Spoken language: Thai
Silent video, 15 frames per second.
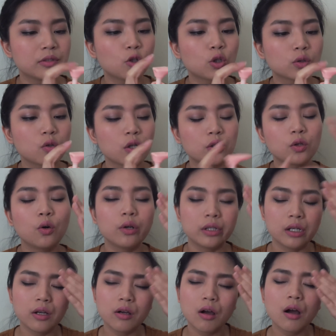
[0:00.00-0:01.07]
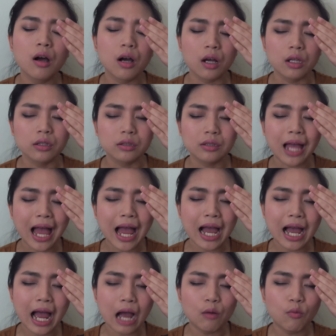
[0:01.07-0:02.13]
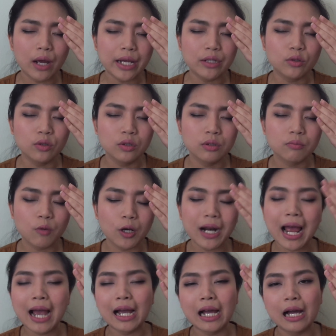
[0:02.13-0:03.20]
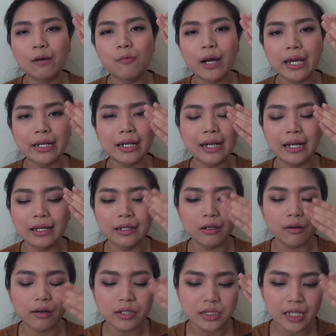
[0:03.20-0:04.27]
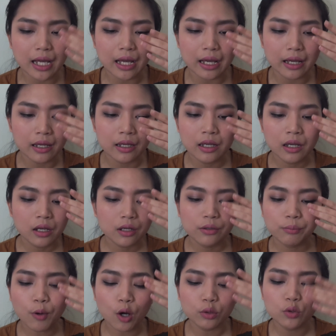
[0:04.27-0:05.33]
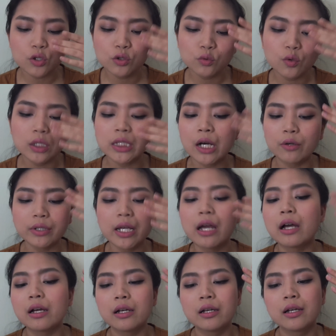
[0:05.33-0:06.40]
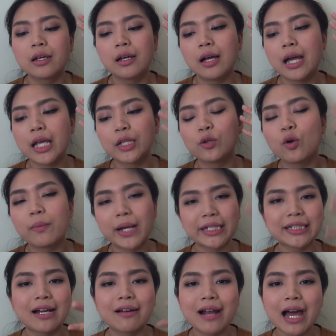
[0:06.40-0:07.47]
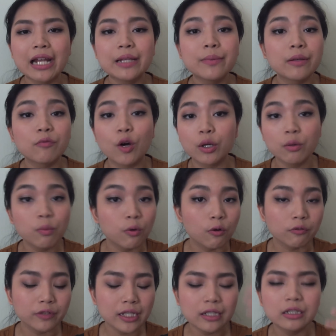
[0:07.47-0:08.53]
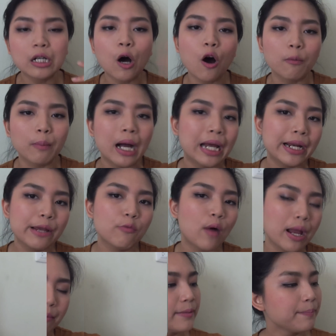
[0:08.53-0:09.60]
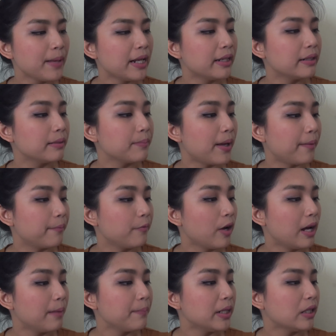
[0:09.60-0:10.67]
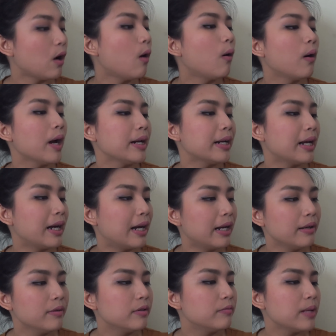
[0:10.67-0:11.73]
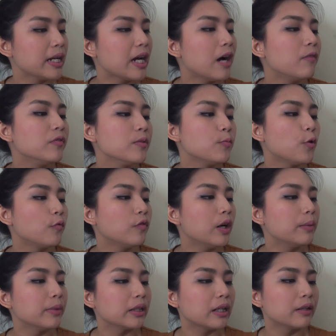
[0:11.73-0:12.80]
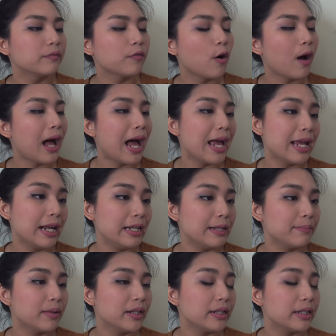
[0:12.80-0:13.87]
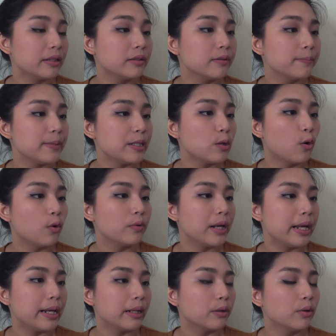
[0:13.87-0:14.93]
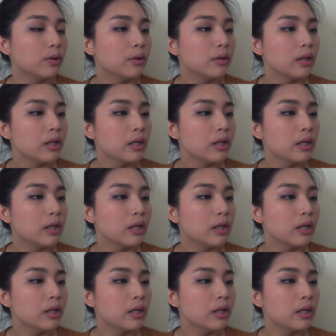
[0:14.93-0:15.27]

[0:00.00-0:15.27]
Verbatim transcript: กดกดกดแล้วก็ทาค้างไว้เนาะ พอทาค้างไว้นะคะ เขาก็จะพอนวดๆเขาเนี่ย ไอตัวมาสคาร่าที่เป็นวอเตอร์พูฟนี่คือออกมาได้ไวนี่ก็จะเป็นแบบว่าเป็นออยนะคะรกอัพรีโมเวอร์เหมือนกัน for eye and lip อันนี้คือ b o r a เนาะ